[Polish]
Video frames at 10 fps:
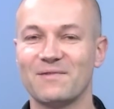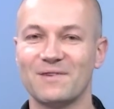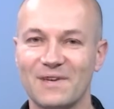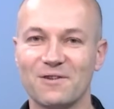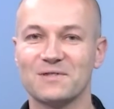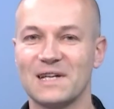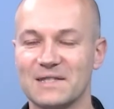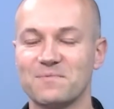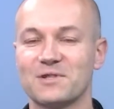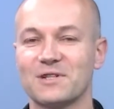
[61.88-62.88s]
pewnie wielu z
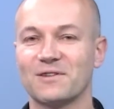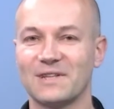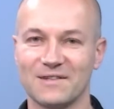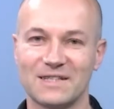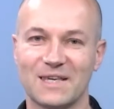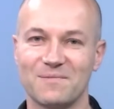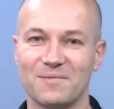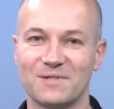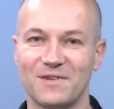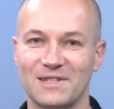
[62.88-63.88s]
nas może oglądając takie
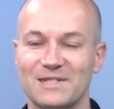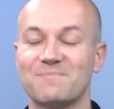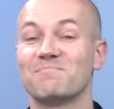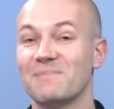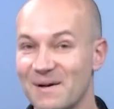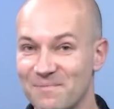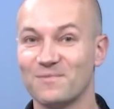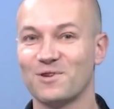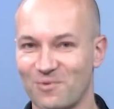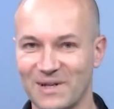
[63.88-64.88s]
memy stwierdzić, mam
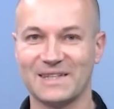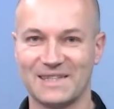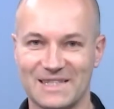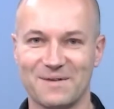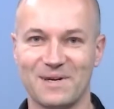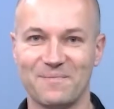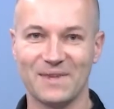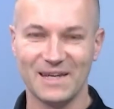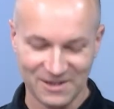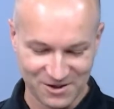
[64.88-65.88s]
dokładnie te same
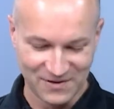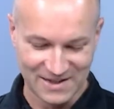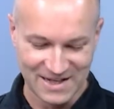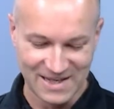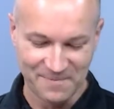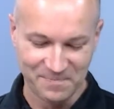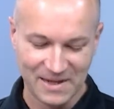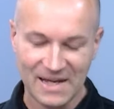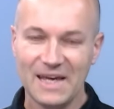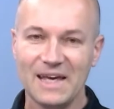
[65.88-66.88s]
doświadczenia.
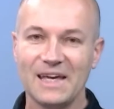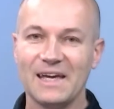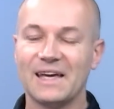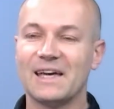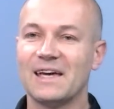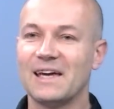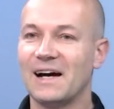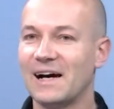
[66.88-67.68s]
E,